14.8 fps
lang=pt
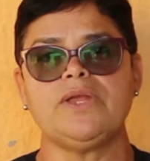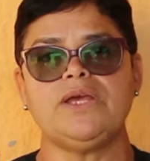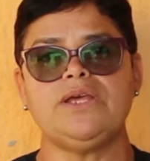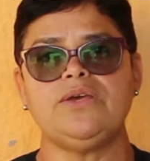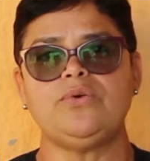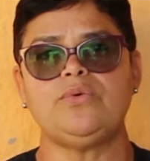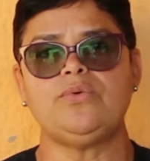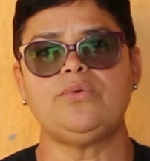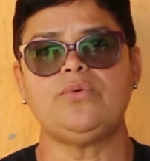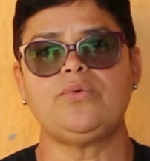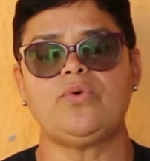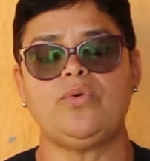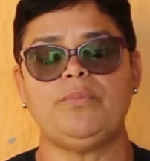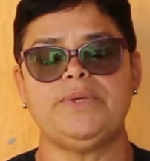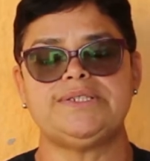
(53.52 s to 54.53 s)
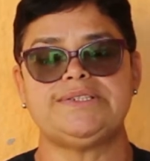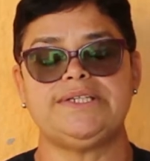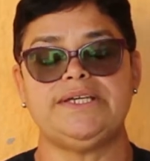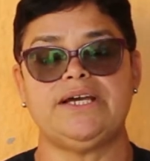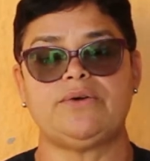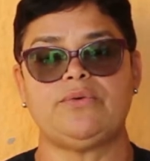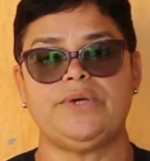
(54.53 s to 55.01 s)
Eu
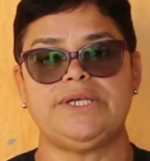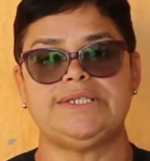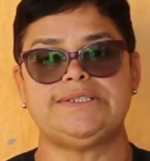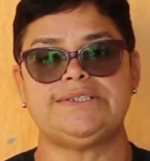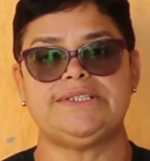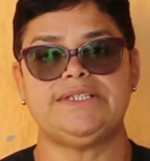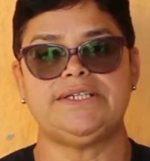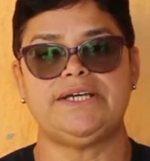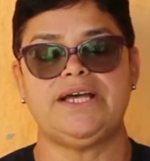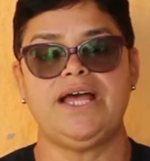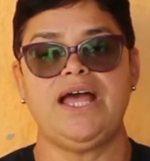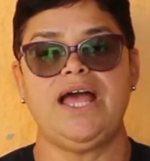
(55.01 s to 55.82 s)
comecei a conhecer